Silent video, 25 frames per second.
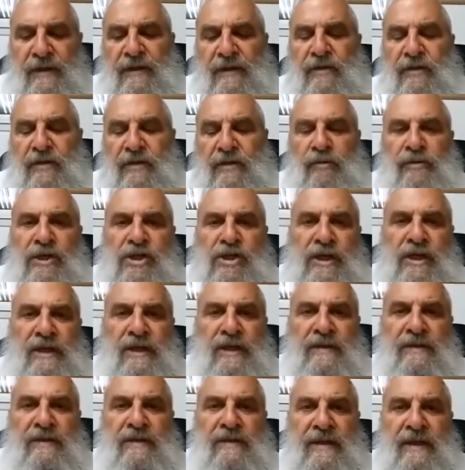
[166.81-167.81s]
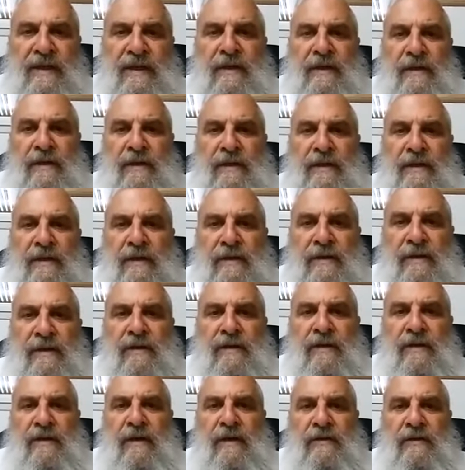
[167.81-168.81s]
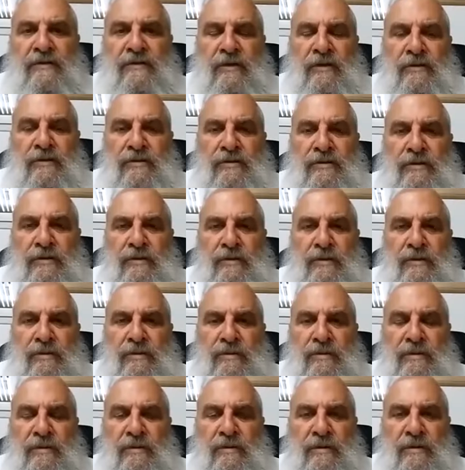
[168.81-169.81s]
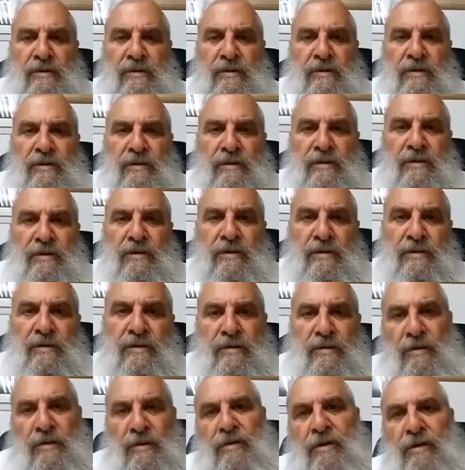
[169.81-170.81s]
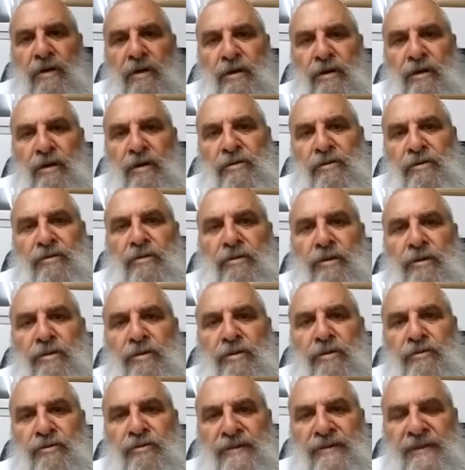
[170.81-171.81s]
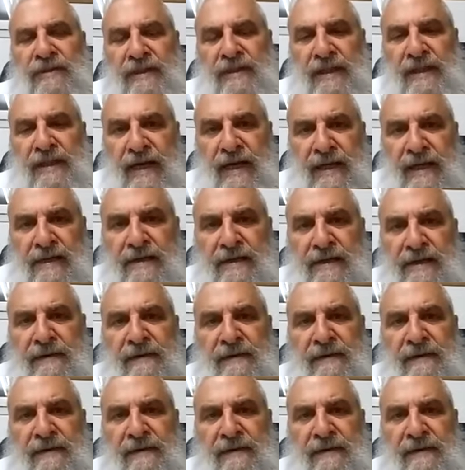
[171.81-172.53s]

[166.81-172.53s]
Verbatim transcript: qui ont déjà été euh, entendus euh, lors du Sinaï.